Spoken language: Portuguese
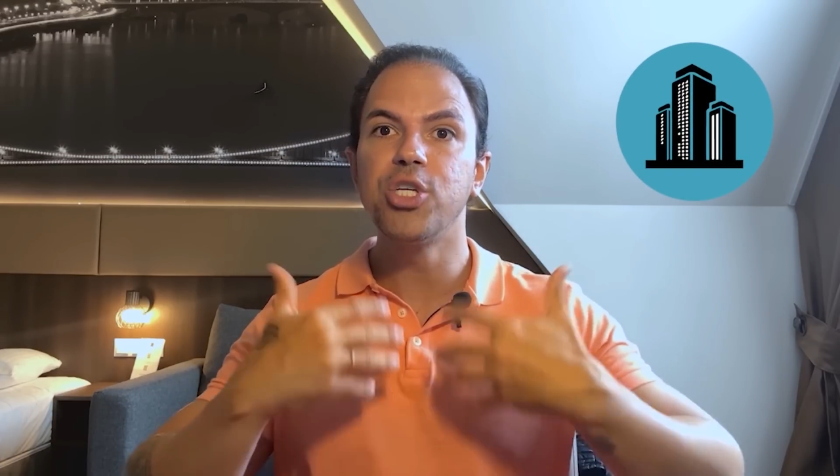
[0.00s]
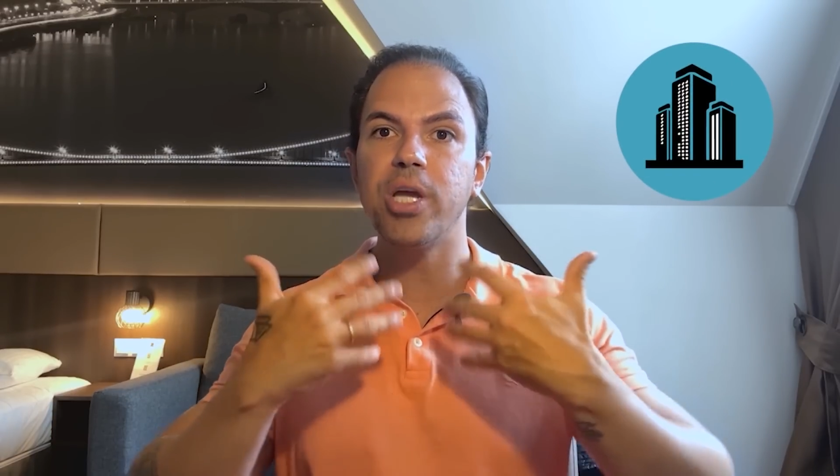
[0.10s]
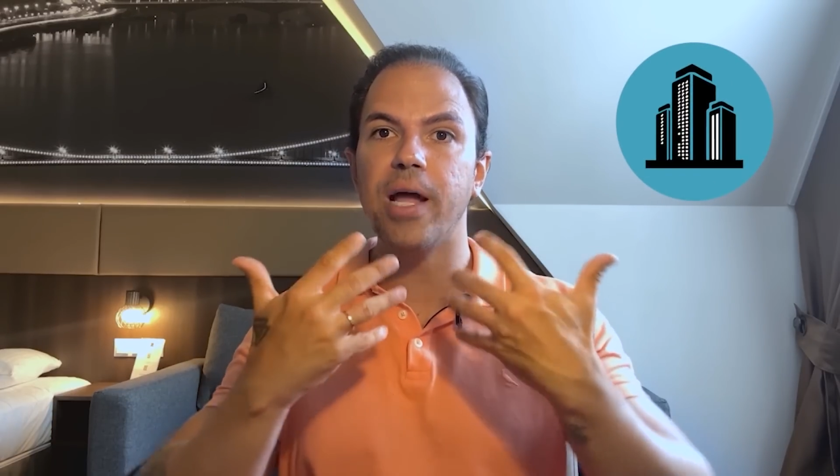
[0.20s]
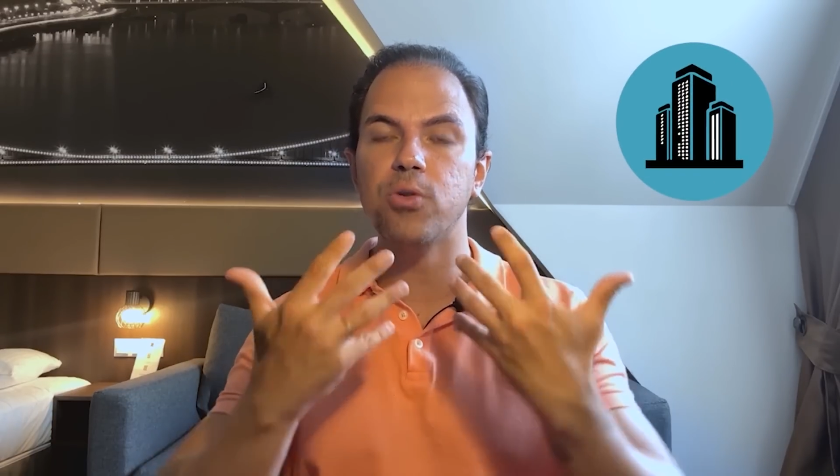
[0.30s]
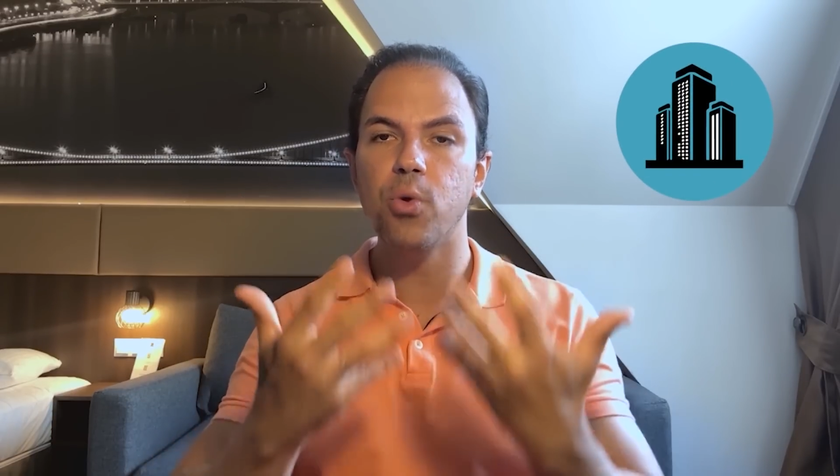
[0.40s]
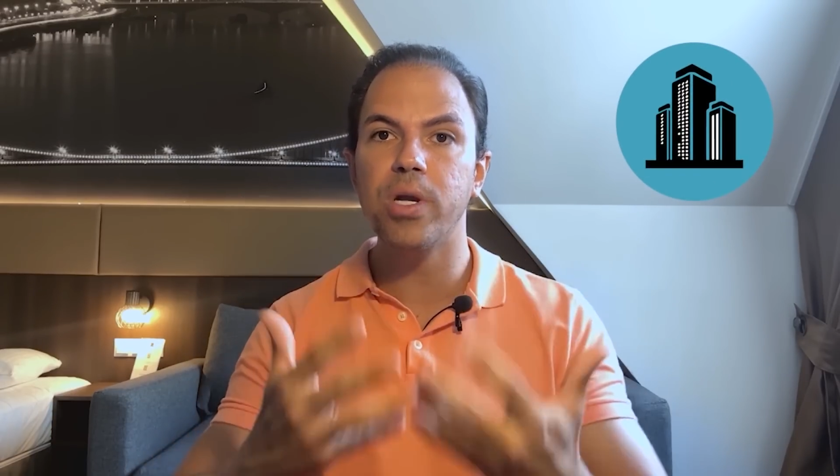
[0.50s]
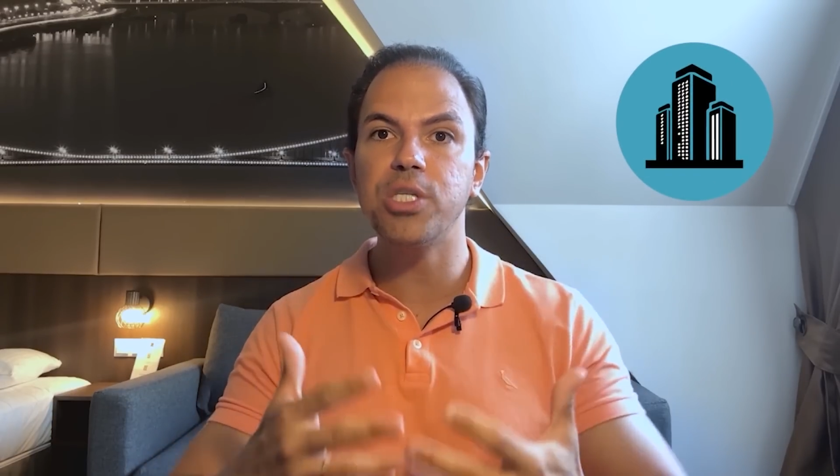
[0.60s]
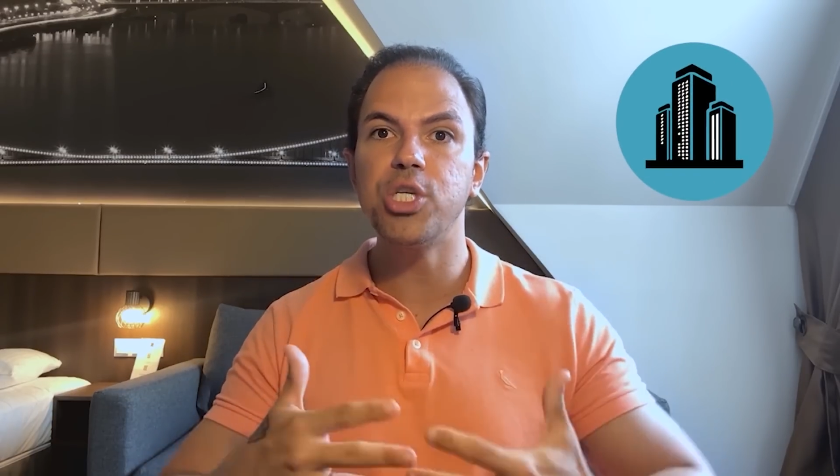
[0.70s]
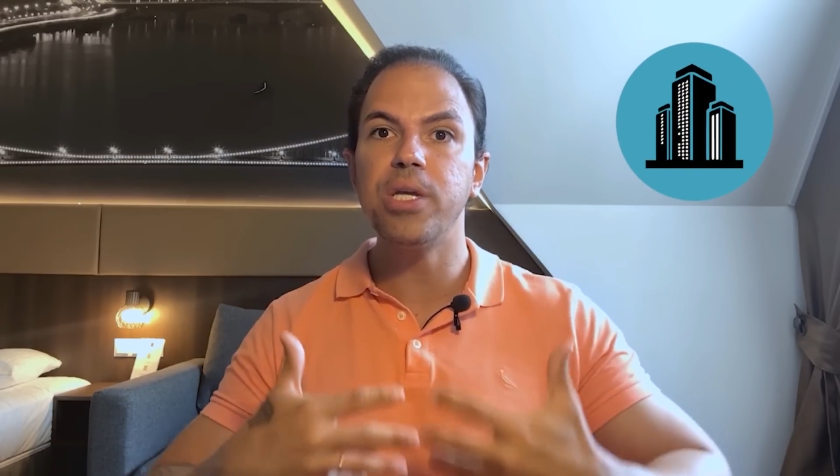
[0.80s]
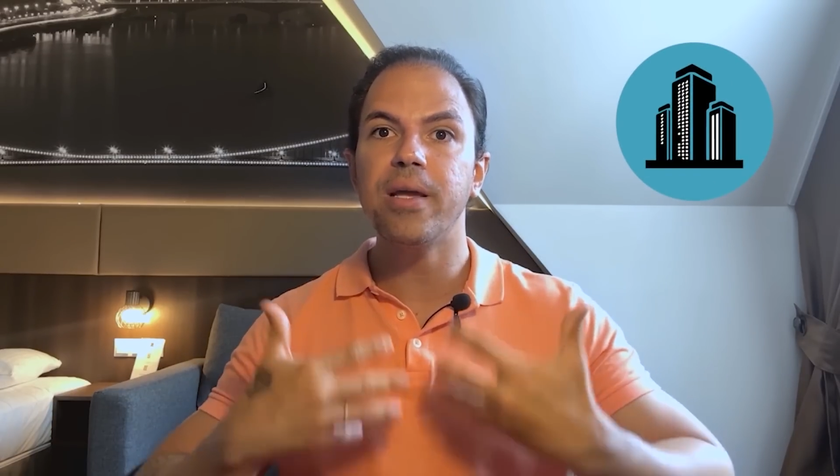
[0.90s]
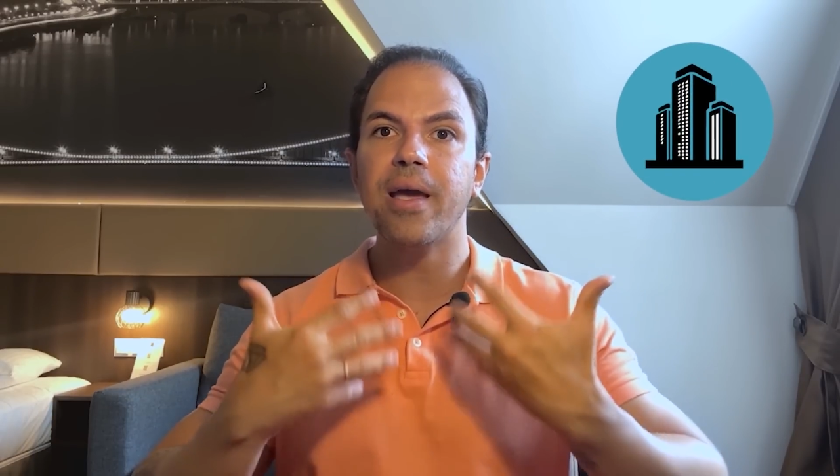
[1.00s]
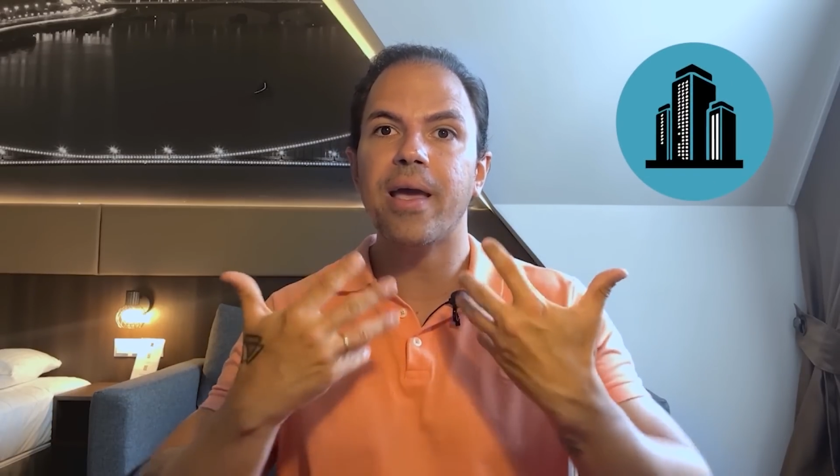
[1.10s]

geradora de